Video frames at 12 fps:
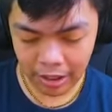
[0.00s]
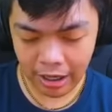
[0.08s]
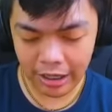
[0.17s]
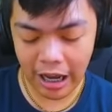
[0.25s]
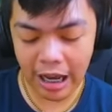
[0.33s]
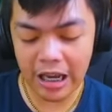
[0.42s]

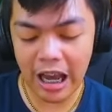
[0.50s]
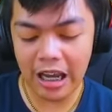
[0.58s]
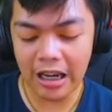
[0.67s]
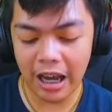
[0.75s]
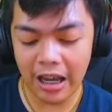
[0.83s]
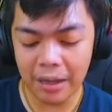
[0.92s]
Ala, ala,
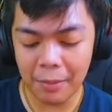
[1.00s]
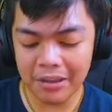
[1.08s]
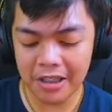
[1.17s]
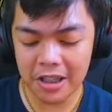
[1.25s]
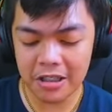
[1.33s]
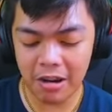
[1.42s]
ala, ala.
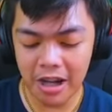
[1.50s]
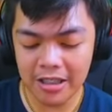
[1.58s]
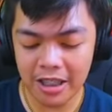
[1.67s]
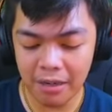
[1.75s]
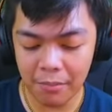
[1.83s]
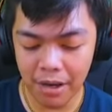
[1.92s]
Matigas yung
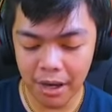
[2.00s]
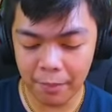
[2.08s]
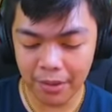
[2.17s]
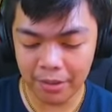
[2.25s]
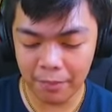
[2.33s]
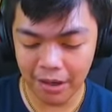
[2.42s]
Angela mga par.